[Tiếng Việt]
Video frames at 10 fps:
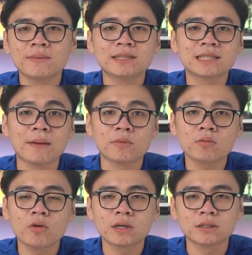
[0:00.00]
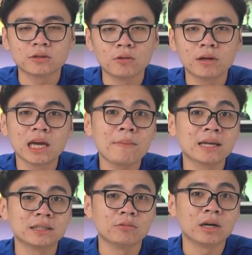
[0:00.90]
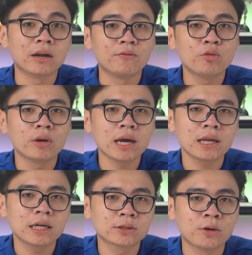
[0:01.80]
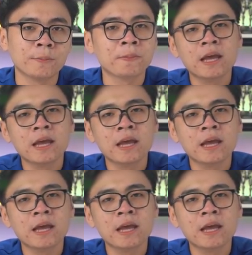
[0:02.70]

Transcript: sẽ bị giảm tốc độ khi sử dụng, khi các bạn sử dụng gần full SD rồi.